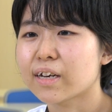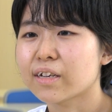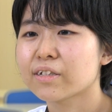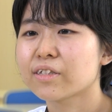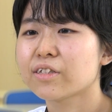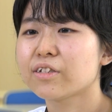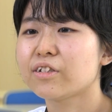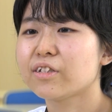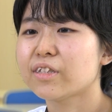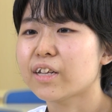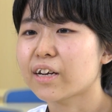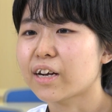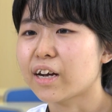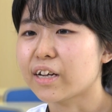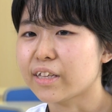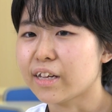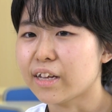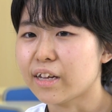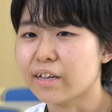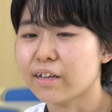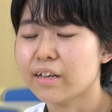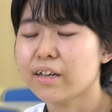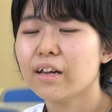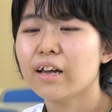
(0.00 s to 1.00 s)
学する中
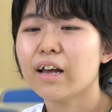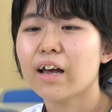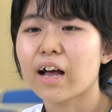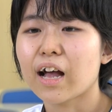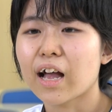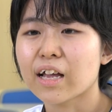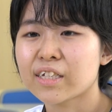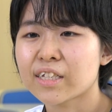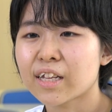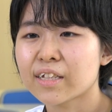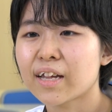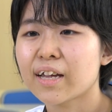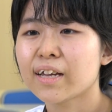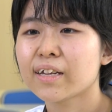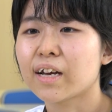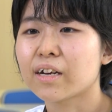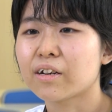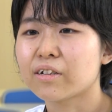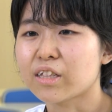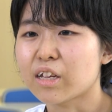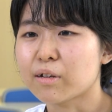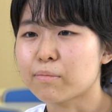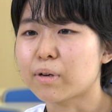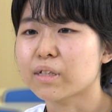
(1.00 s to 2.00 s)
で明日大
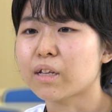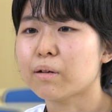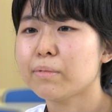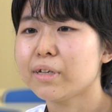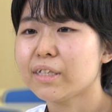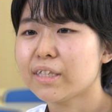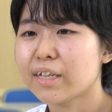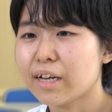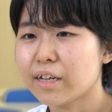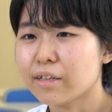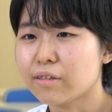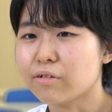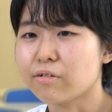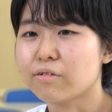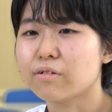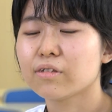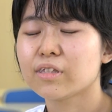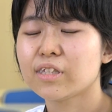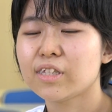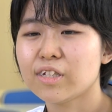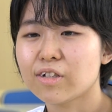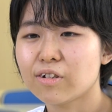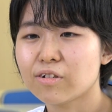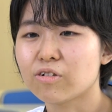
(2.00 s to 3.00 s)
学で学びたいと
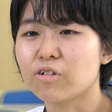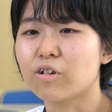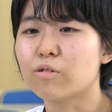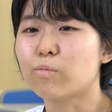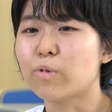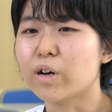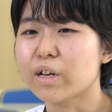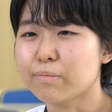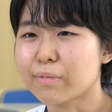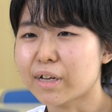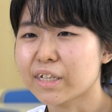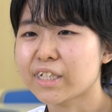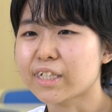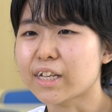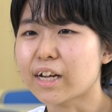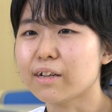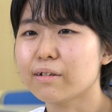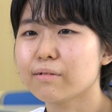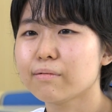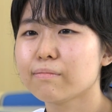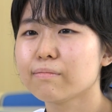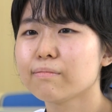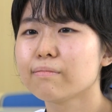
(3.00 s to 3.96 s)
強く思いました